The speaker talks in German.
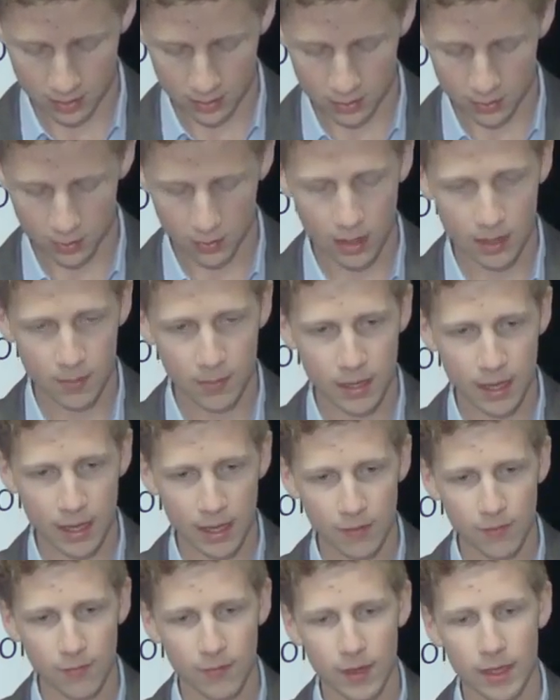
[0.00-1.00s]
Doch eben
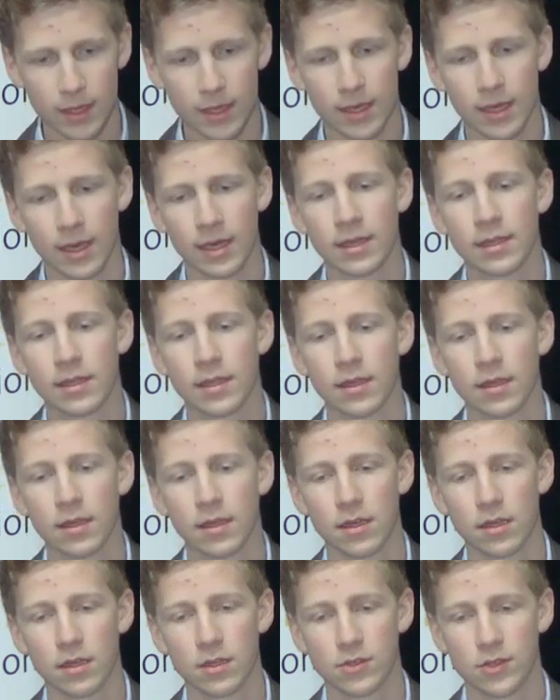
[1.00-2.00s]
jene Fähigkeit
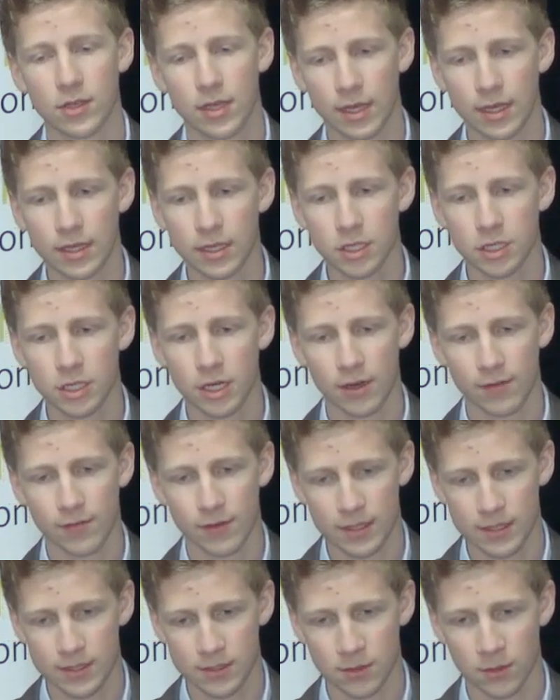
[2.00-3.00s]
zur kritischen
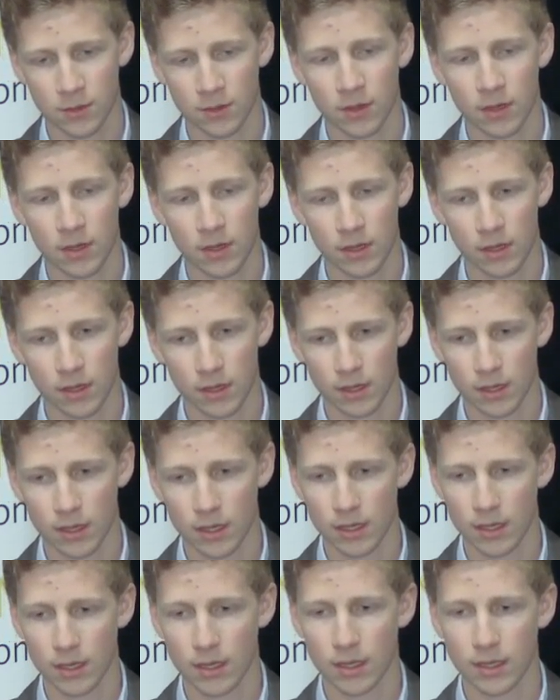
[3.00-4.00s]
Reflexion
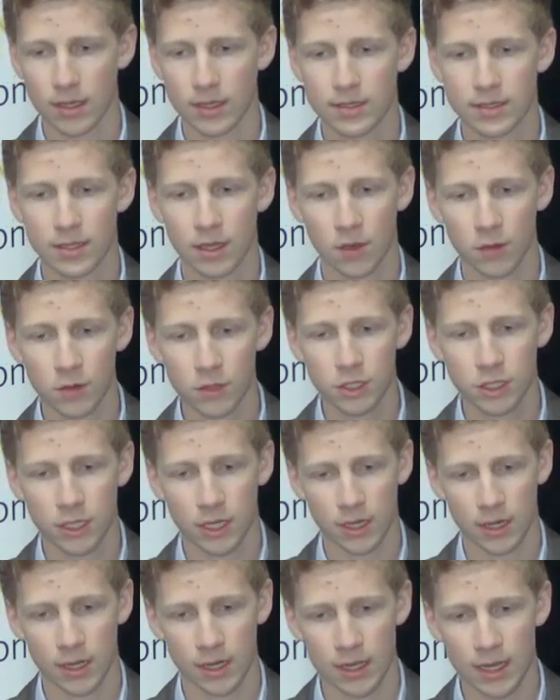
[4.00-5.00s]
ist der
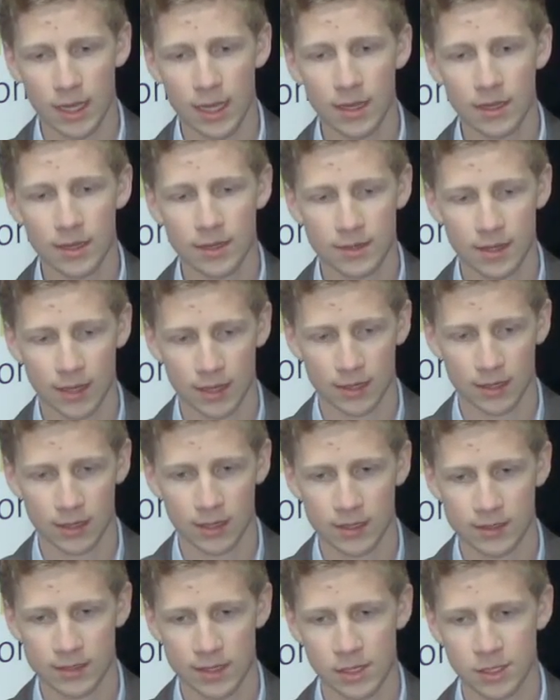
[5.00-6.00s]
Grundstein einer jeden intakten
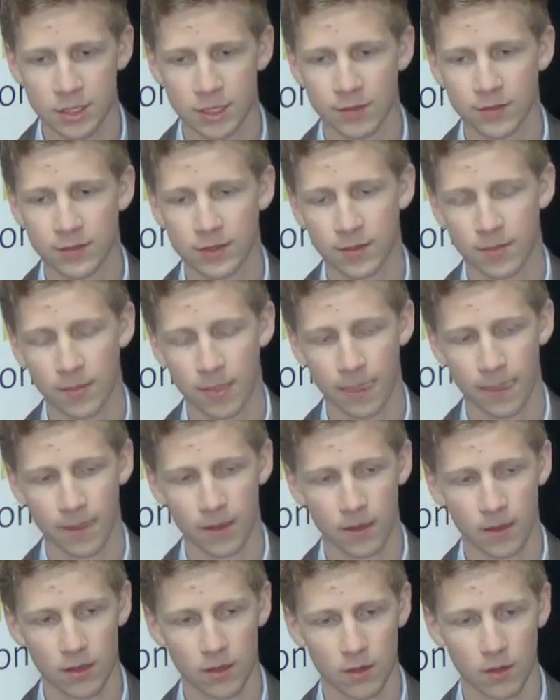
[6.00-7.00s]
Gesellschaft.
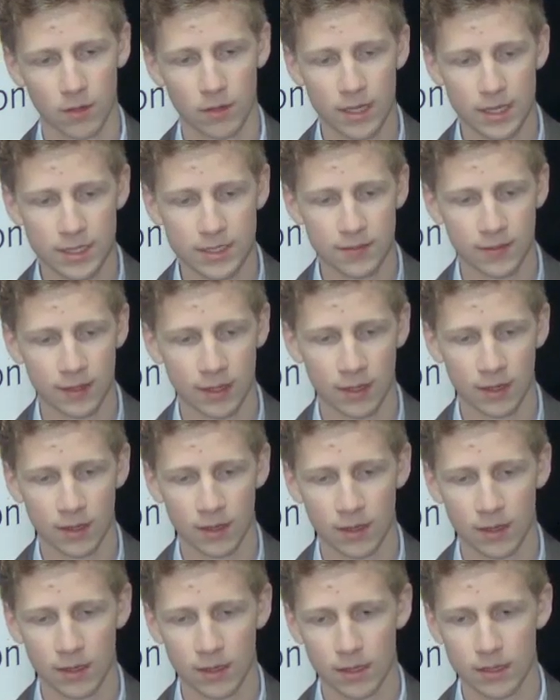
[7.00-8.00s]
Und deswegen
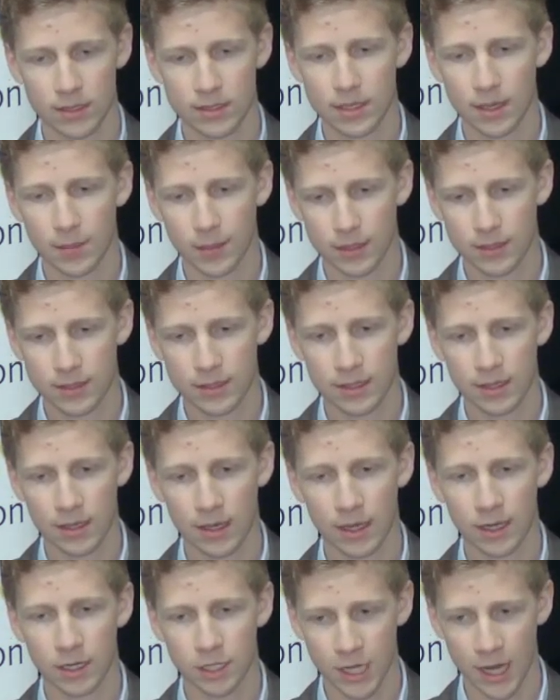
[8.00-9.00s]
ist die Apathie
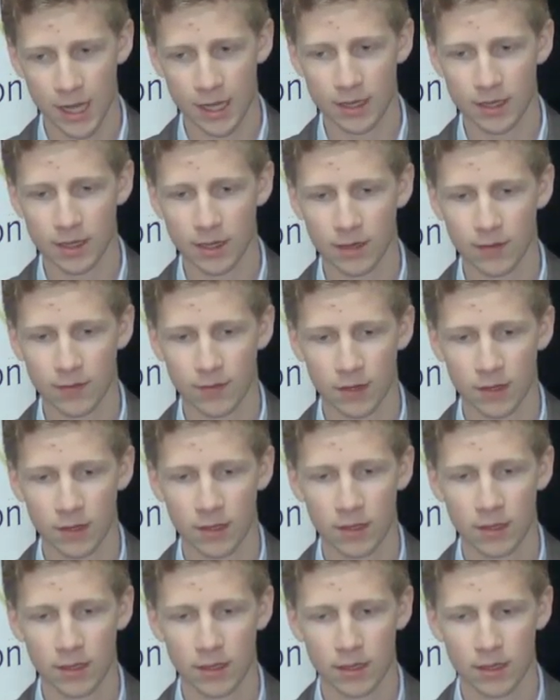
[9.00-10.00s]
eine schleichende
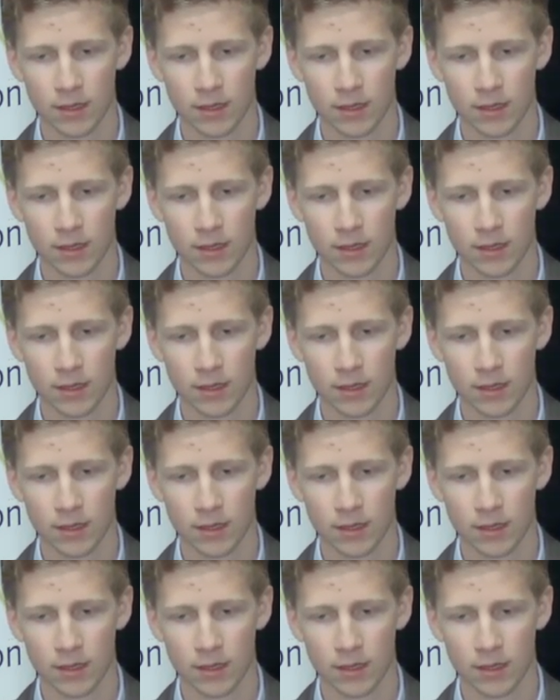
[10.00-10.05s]
Gefahr,